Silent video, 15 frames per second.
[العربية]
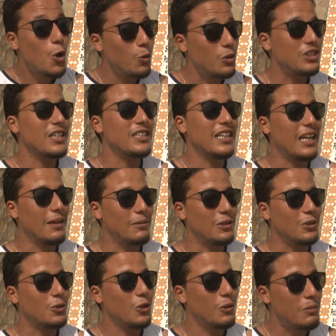ونشجع
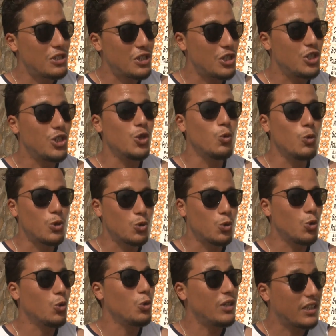العباد الكل باش يجيو
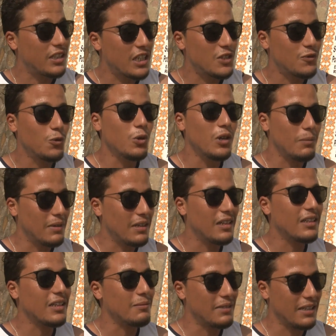ويزوروا ويكتشفوا
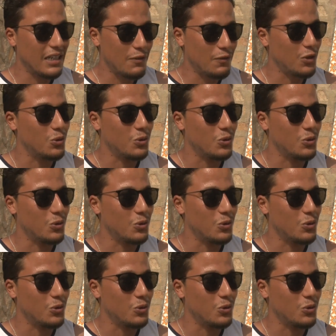المناطق نتاعنا في